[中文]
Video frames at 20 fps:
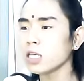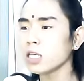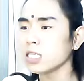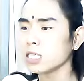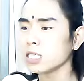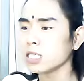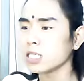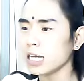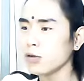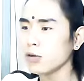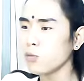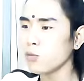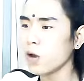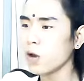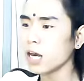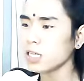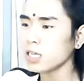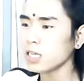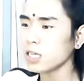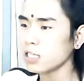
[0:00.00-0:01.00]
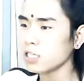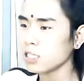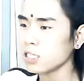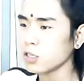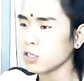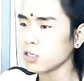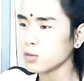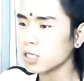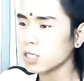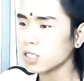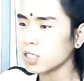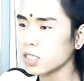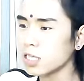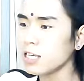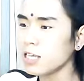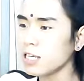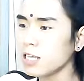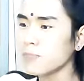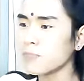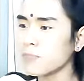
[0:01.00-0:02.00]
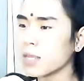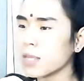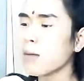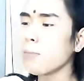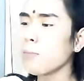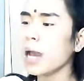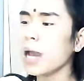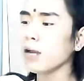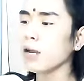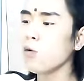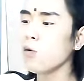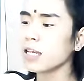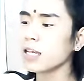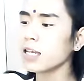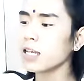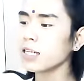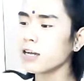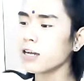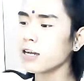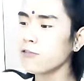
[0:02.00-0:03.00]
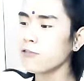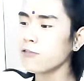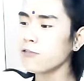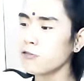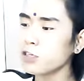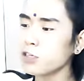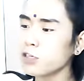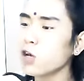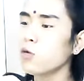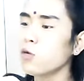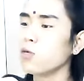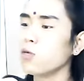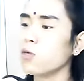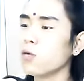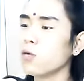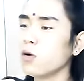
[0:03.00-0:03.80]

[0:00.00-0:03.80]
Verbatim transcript: 乾隆五二一九四一，买龙王一张符咒，